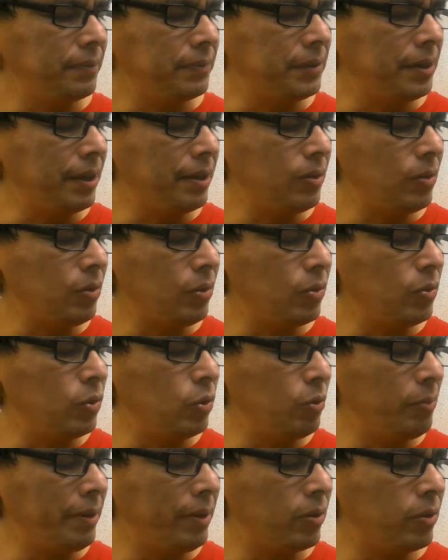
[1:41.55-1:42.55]
dedo
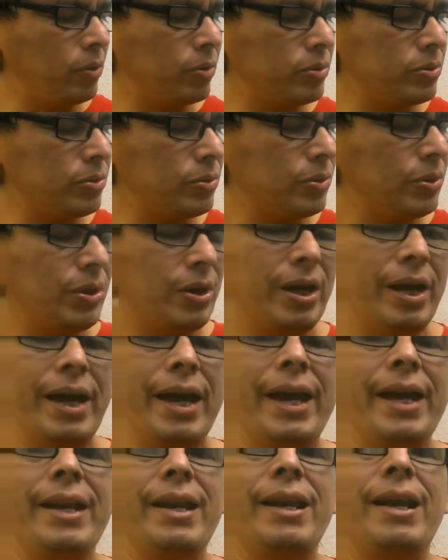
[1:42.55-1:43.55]
número 2
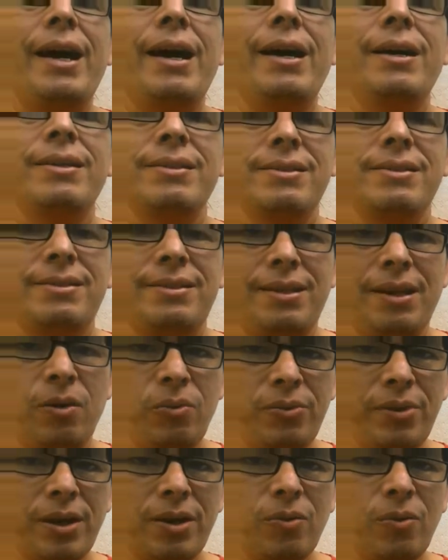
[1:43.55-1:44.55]
en la
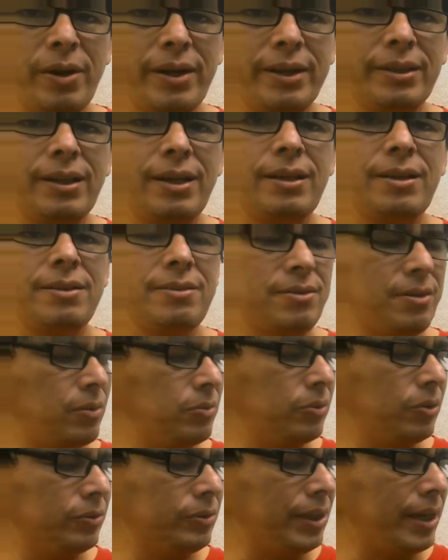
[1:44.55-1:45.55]
segunda cuerda, segundo